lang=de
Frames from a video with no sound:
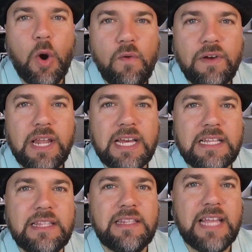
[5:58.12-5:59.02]

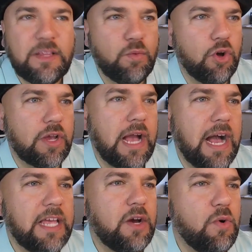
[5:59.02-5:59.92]
Overline Network,
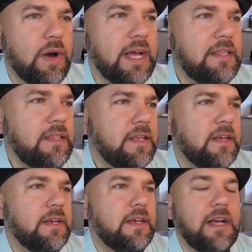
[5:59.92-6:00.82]
ION,
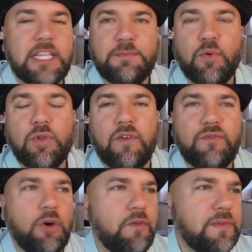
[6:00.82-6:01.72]
ja, das beruht auf
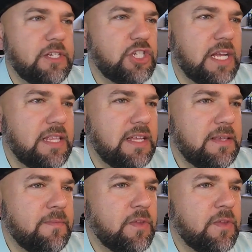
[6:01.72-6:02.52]
einem offenen Standard.